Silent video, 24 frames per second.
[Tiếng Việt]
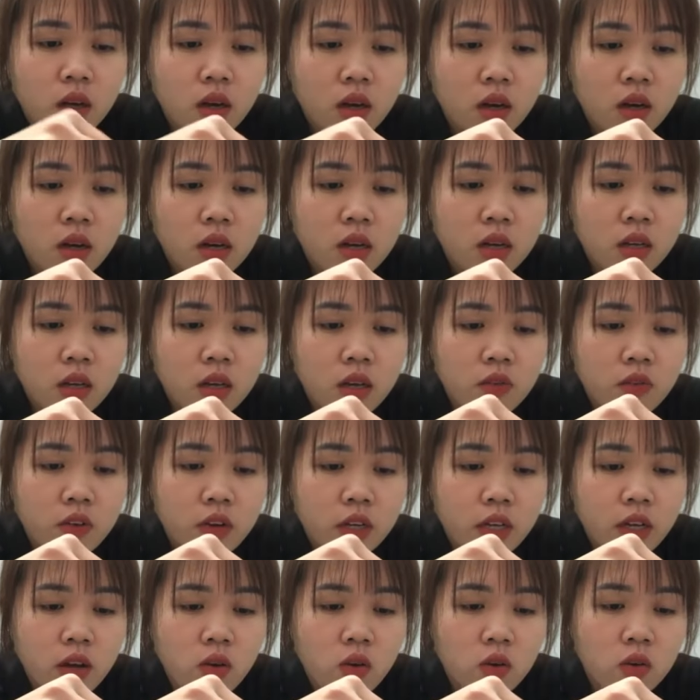đây thì phần
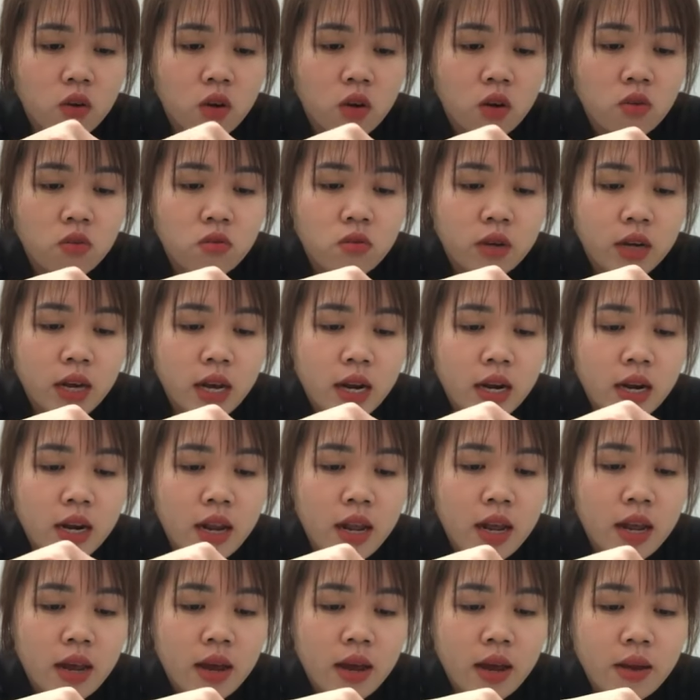kẹo của nó cũng khá
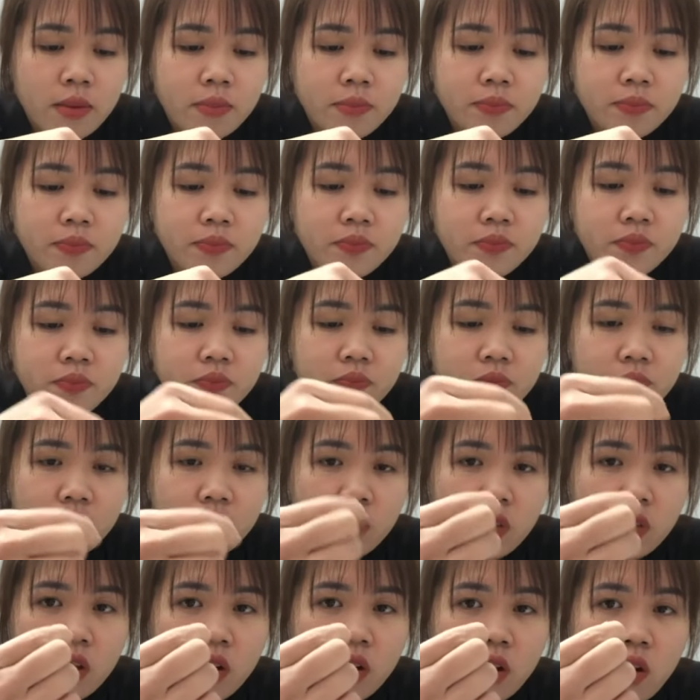là
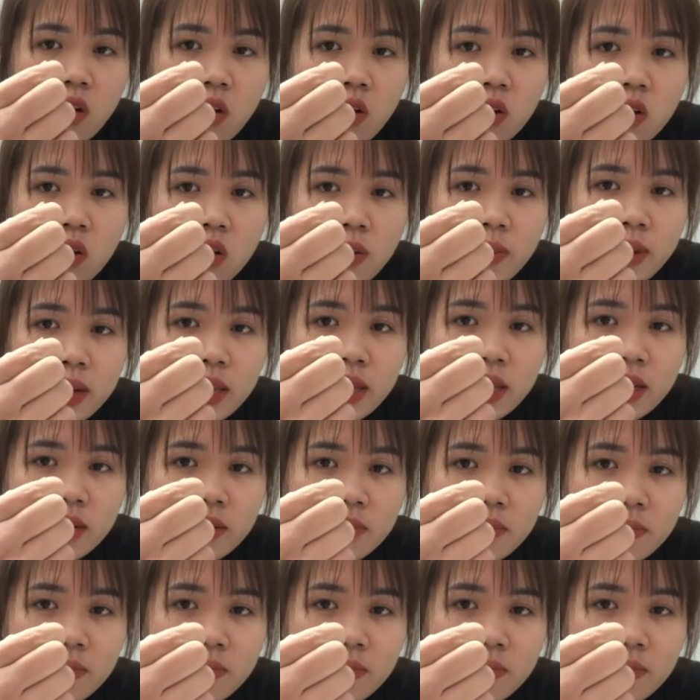ngon nữa các bạn nha.